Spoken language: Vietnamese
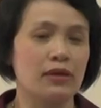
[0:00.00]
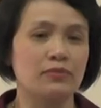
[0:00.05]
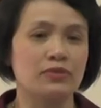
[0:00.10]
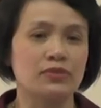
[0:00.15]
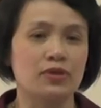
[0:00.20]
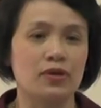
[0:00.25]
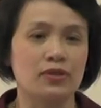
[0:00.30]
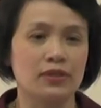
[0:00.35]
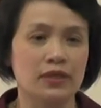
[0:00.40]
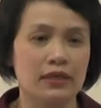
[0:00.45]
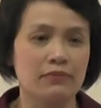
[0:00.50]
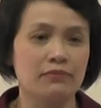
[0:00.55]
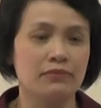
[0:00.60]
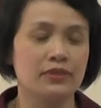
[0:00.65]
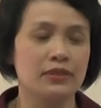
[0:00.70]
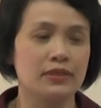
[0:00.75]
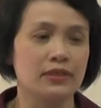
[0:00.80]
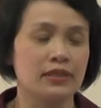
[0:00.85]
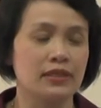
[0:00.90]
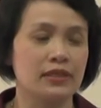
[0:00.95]
thời gian
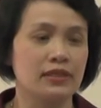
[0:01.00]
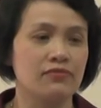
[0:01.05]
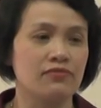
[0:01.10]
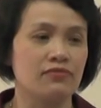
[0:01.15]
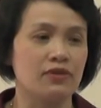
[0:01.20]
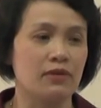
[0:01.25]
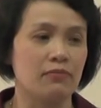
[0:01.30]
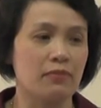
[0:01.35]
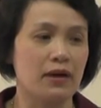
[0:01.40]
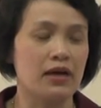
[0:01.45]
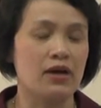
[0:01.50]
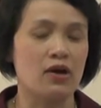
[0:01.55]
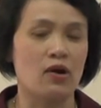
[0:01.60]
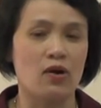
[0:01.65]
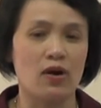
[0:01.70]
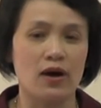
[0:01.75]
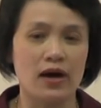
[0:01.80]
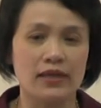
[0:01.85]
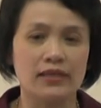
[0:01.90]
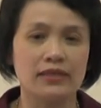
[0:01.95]
tới, Phòng Lao động Thương
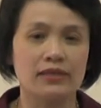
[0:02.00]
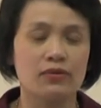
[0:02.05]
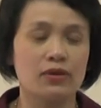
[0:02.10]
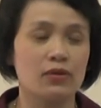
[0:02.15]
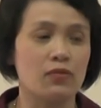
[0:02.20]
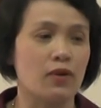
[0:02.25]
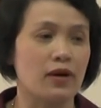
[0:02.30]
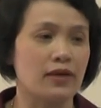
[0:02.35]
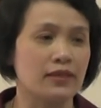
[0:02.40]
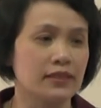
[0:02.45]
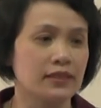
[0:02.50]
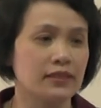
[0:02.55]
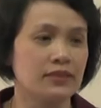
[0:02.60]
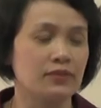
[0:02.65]
binh và Xã hội huyện